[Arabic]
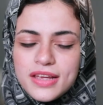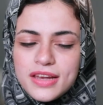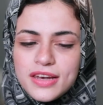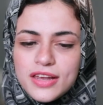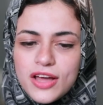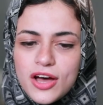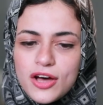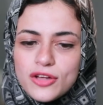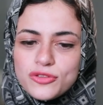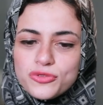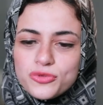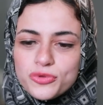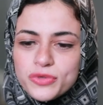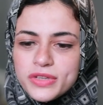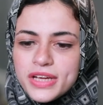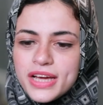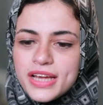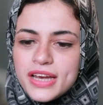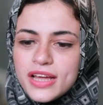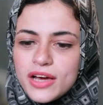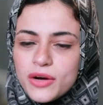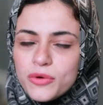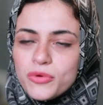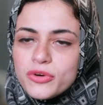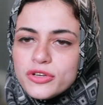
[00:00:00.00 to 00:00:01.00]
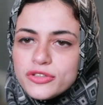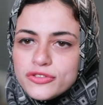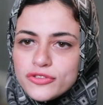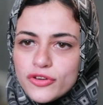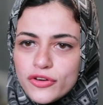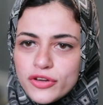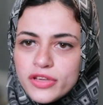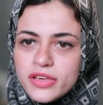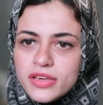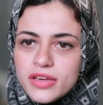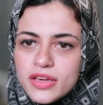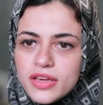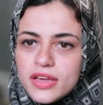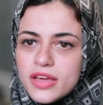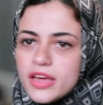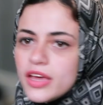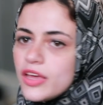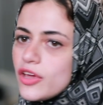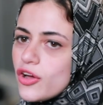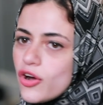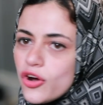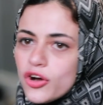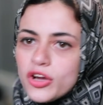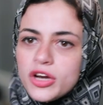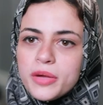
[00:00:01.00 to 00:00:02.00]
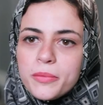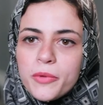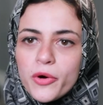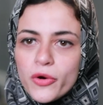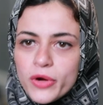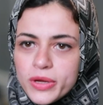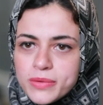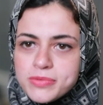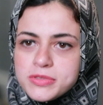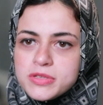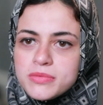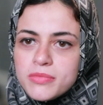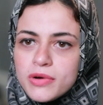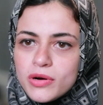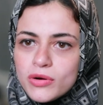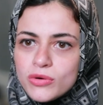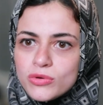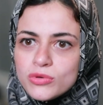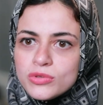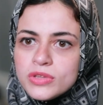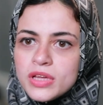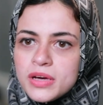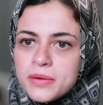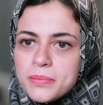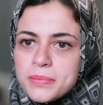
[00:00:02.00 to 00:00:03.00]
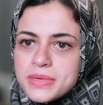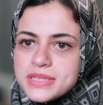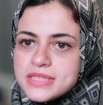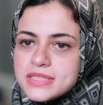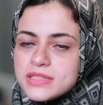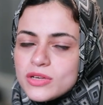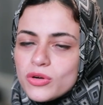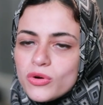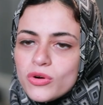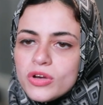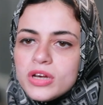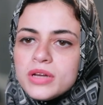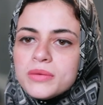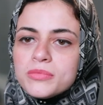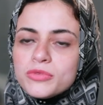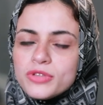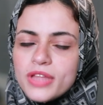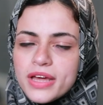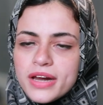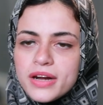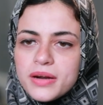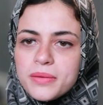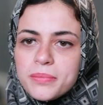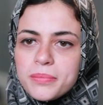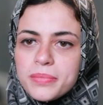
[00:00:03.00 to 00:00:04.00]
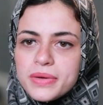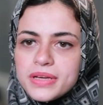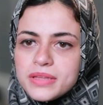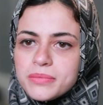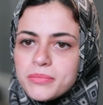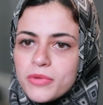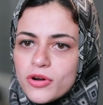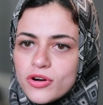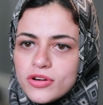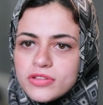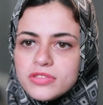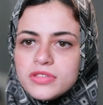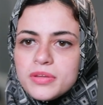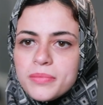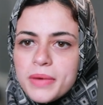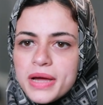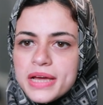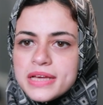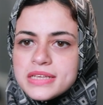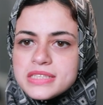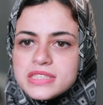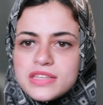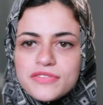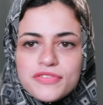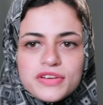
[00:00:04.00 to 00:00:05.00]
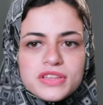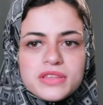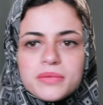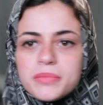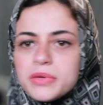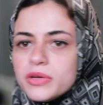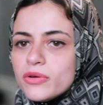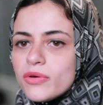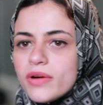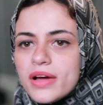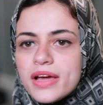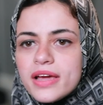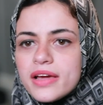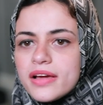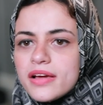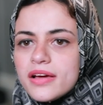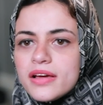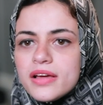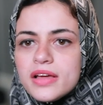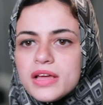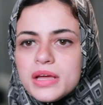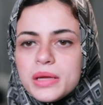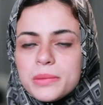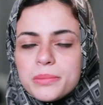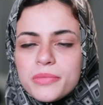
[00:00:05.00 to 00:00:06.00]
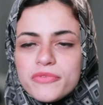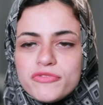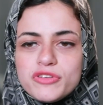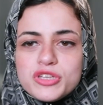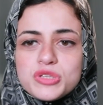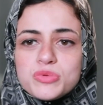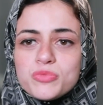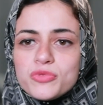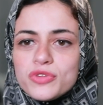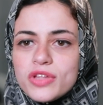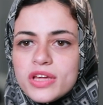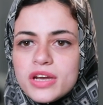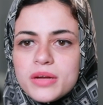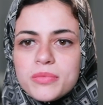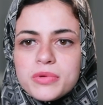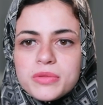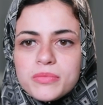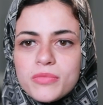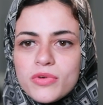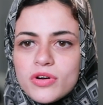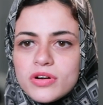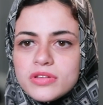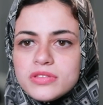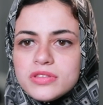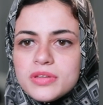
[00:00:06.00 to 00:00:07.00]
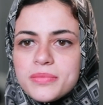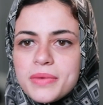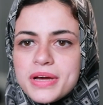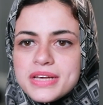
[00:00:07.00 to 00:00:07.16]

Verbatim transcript: اللي حطوني على اول الطريق هي اه انا موهبتي موجوده بس كل مدرب اتمرنت معاه استفدت منه حاجه مفيش مدرب اتمرنت